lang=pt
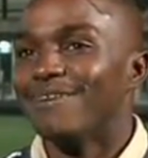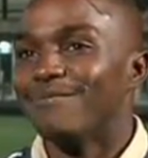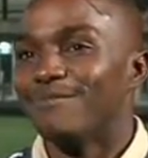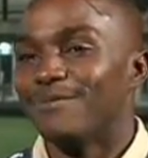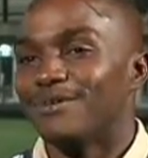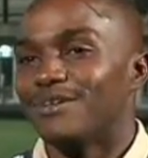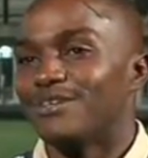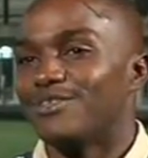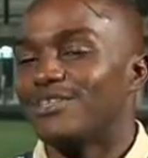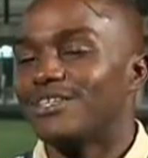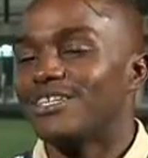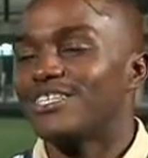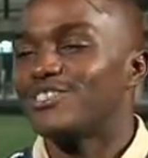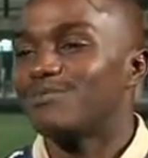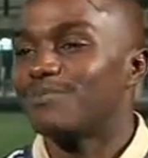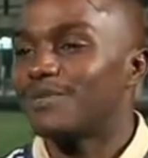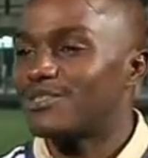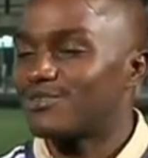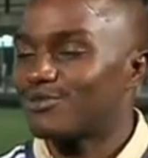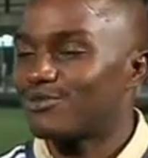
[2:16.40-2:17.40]
Bom, eu, neste
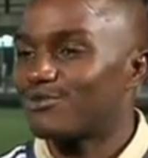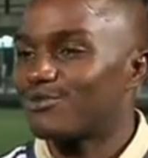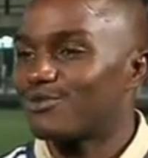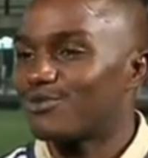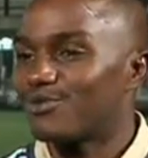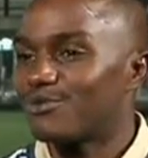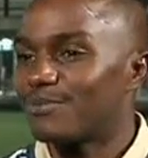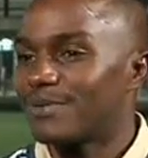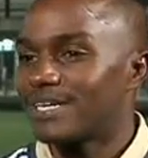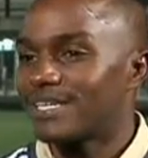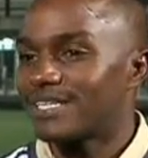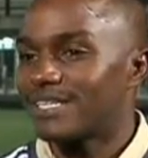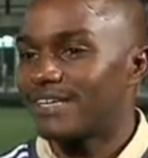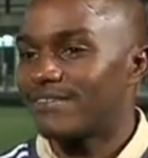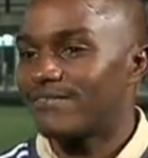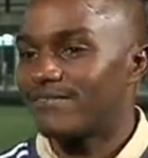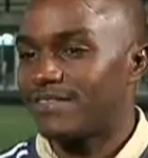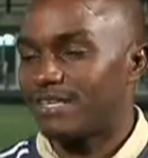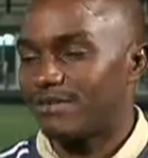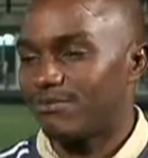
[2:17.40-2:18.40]
momento estou num clube em que
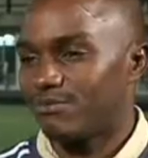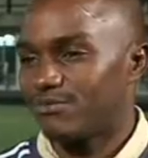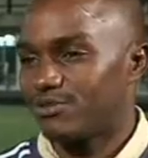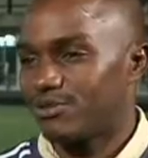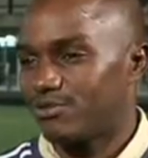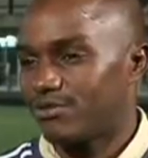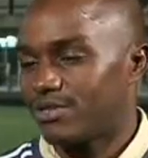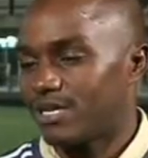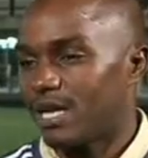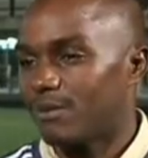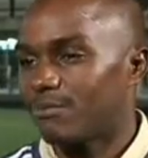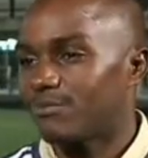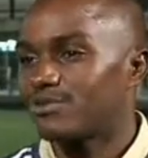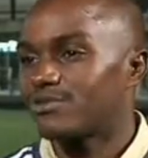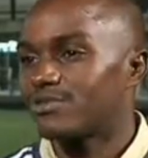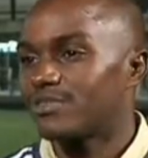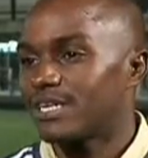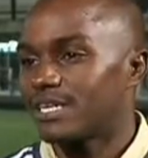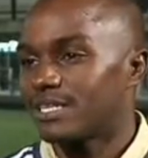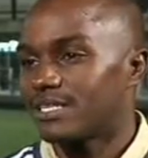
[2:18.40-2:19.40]
teve, tem um historial
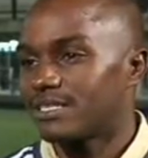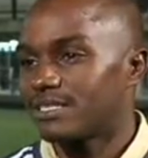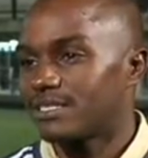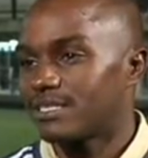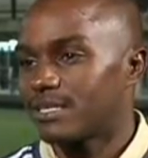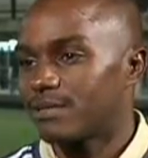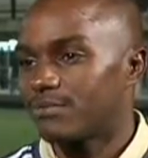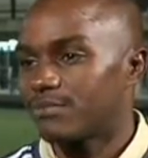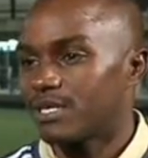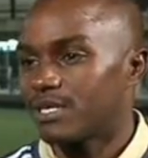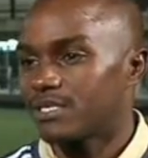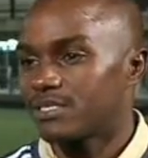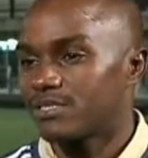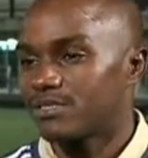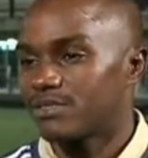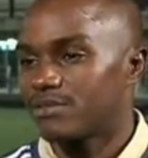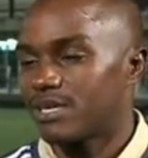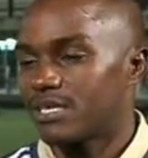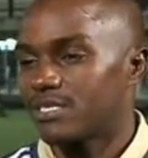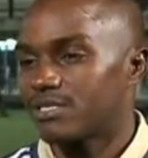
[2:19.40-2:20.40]
muito grande de campeonatos
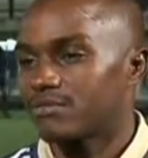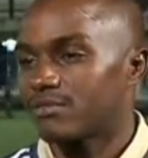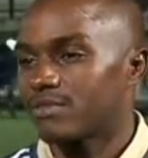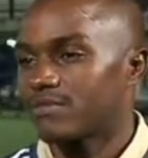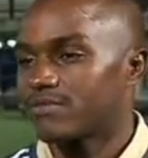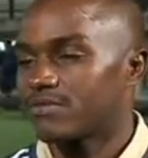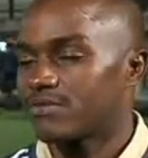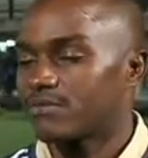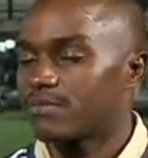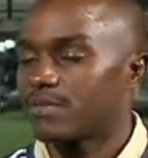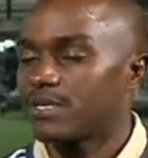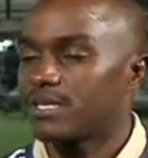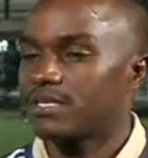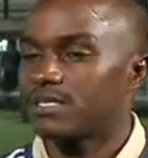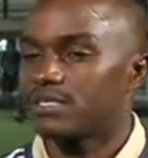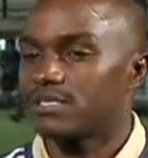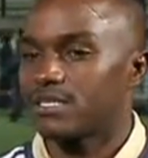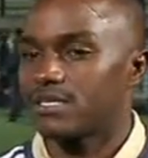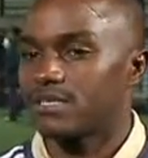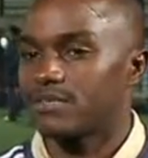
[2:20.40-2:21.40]
nacionais, segunda divisão B,
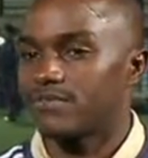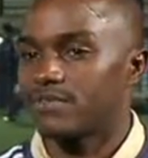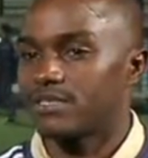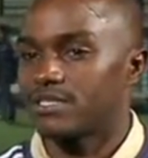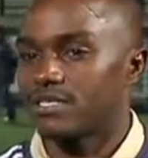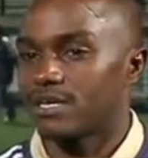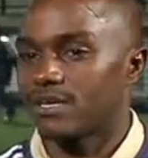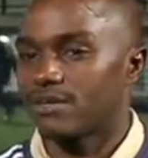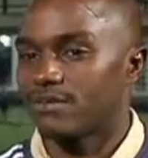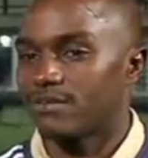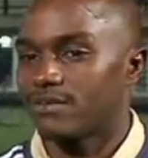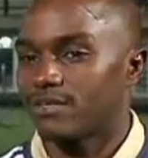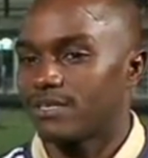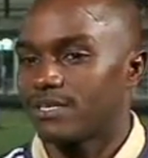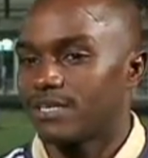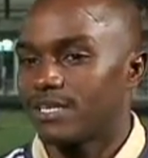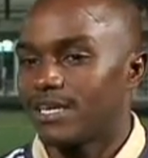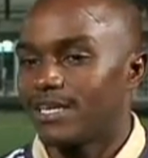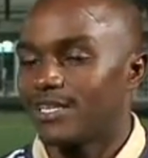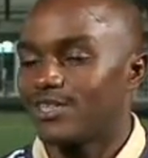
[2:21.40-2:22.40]
terceira divisão
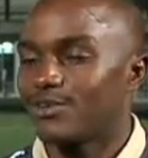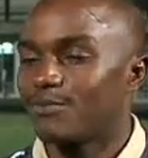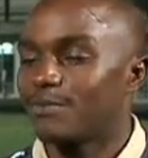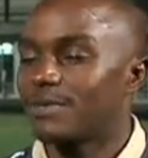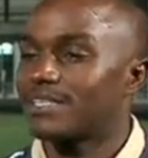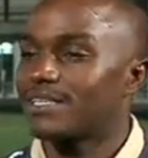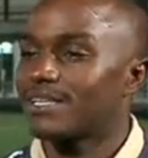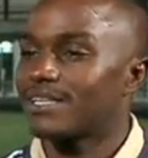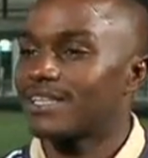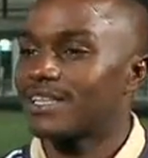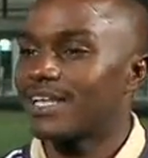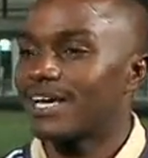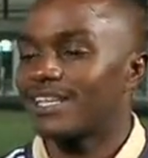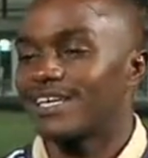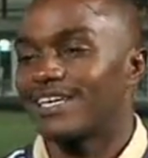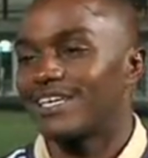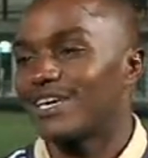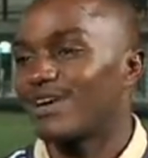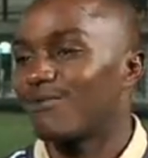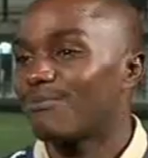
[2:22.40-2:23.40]
a mentalidade
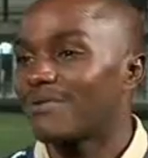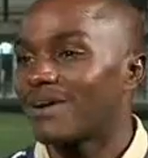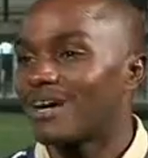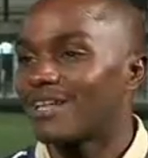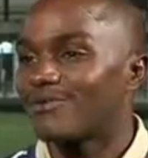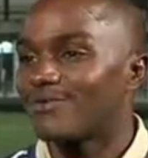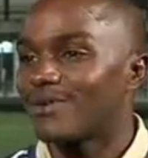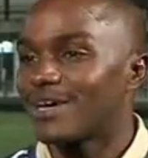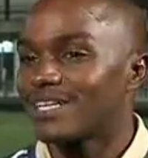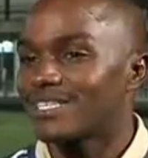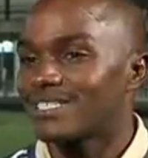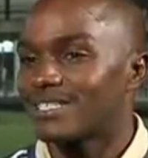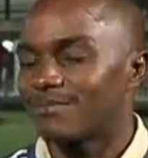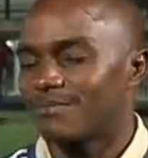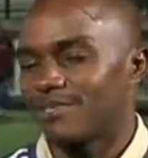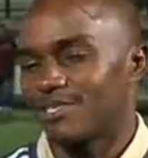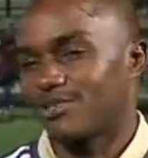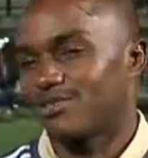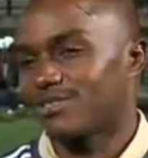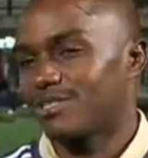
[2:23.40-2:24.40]
aqui é um bocado essa,
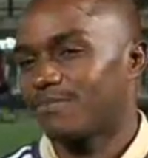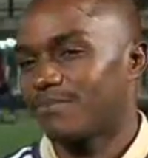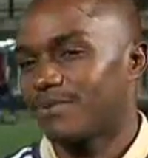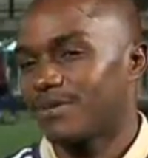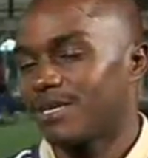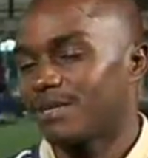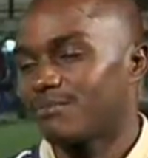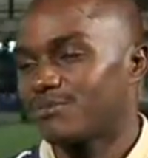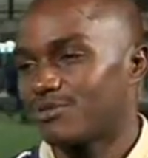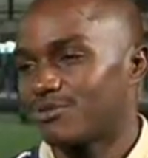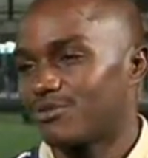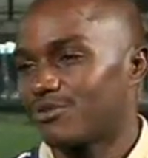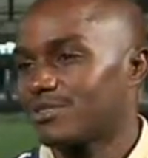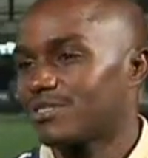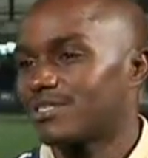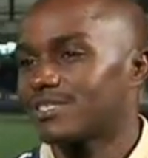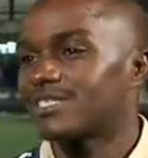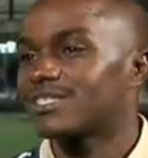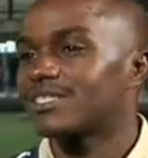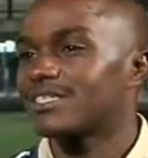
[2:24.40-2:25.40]
mas nós apanhamos
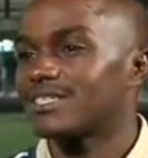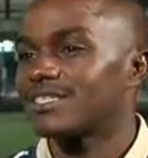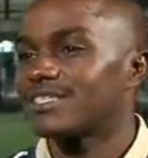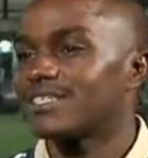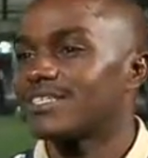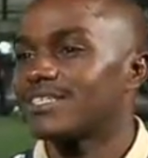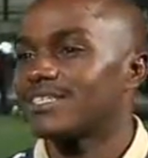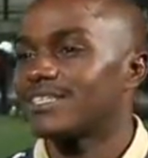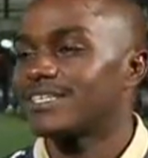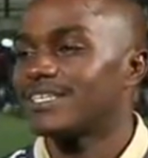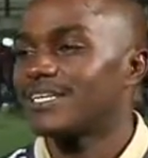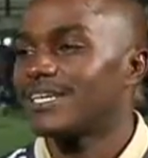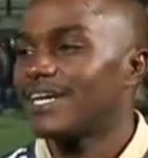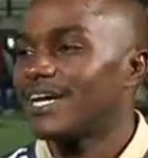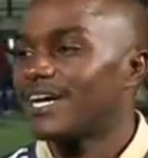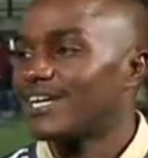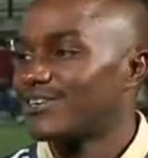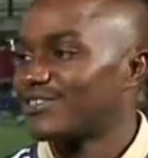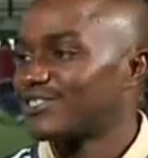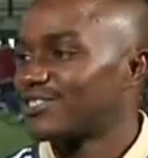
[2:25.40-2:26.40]
coisas que.
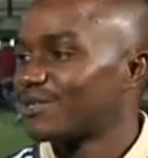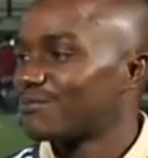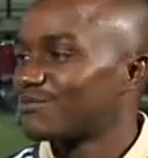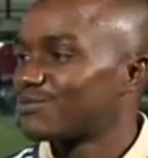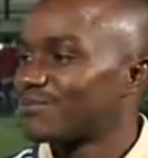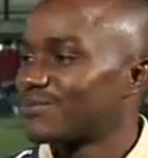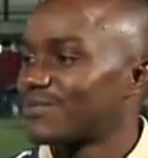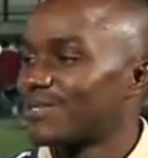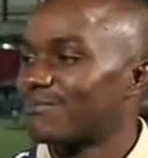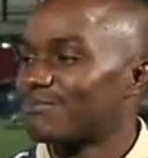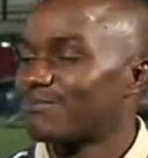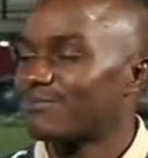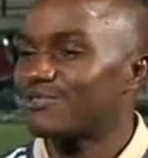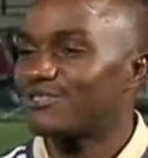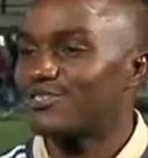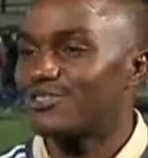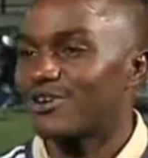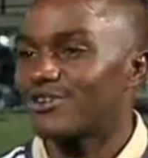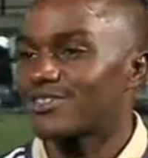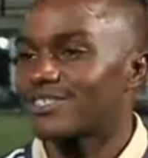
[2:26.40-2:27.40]
Nós temos, por exemplo,
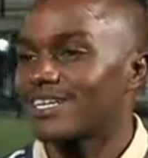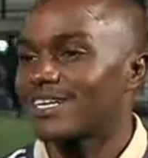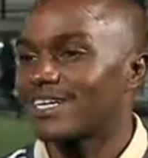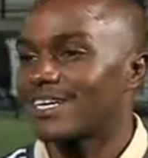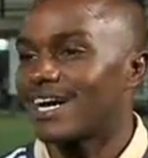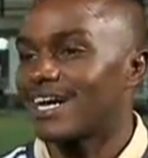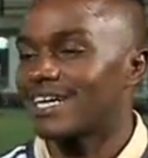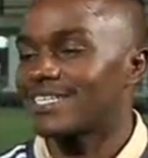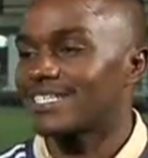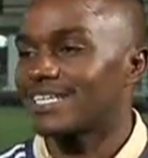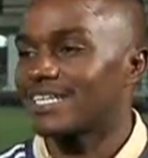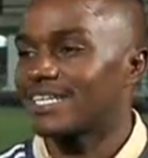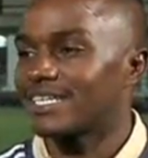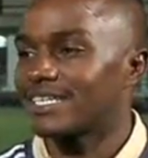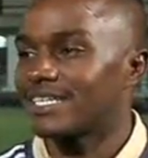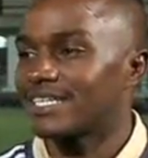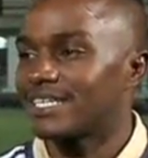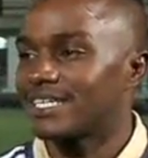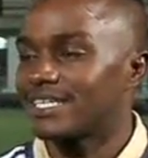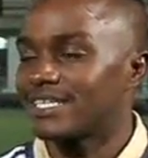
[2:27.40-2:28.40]
muitos jogos em casa em
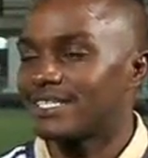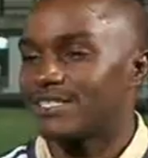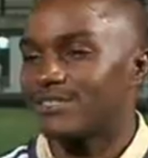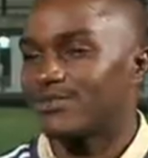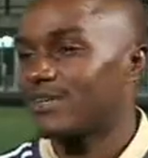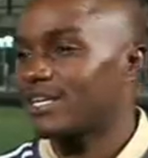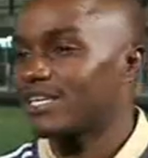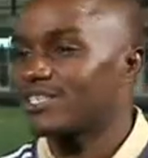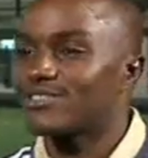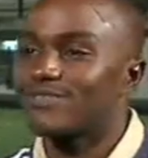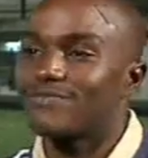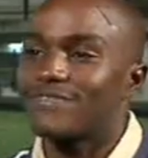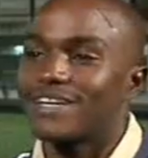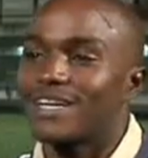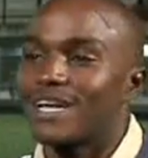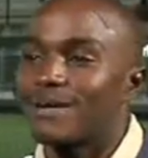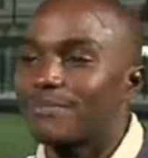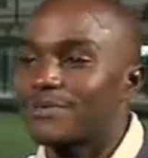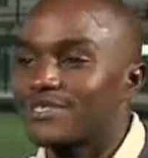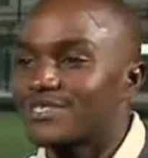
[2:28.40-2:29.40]
que não, eles não vêm
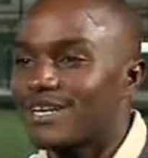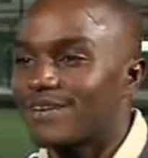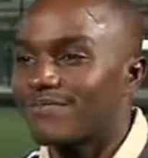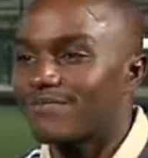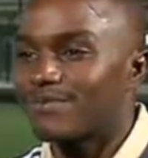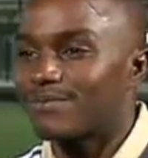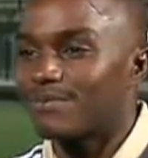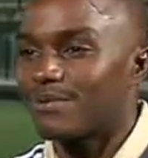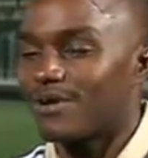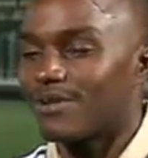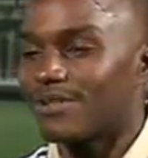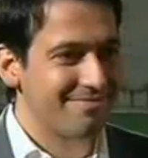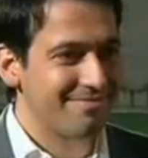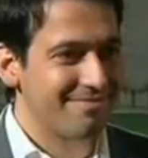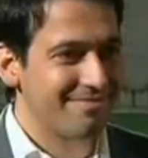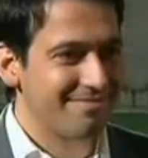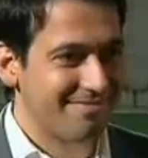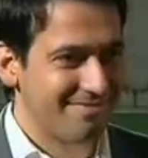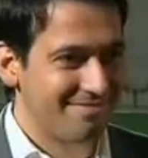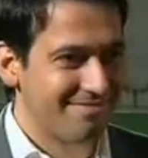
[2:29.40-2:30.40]
cá para jogar futebol,
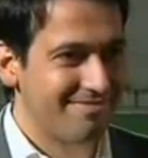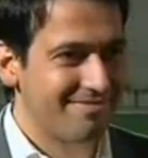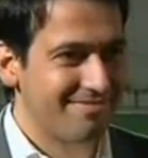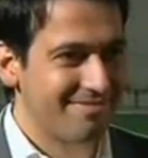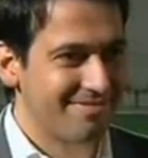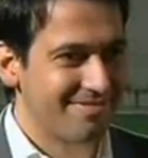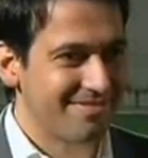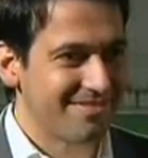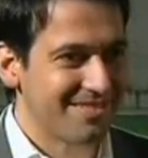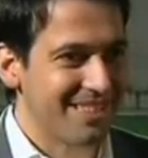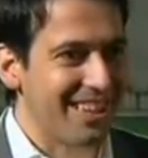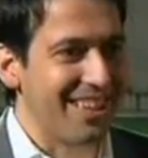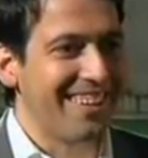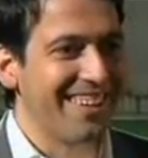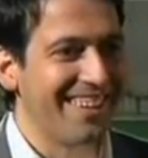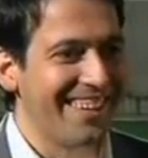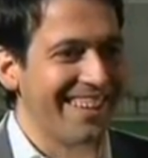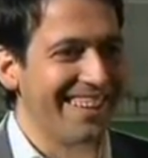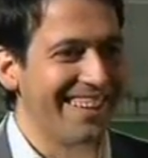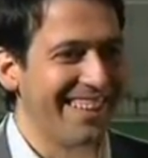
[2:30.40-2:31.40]
eles vêm cá para fazer
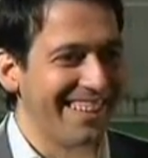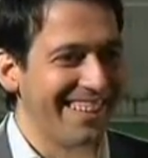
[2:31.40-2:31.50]
antijogo.